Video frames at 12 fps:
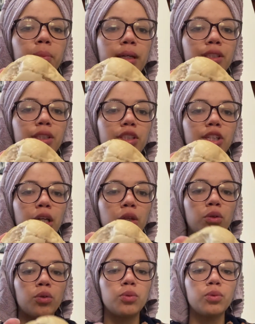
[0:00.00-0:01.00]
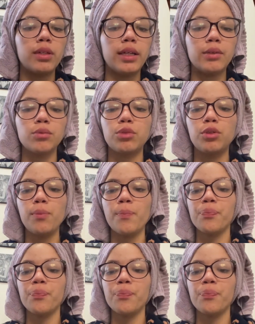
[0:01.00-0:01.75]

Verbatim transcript: pasta de atum dentro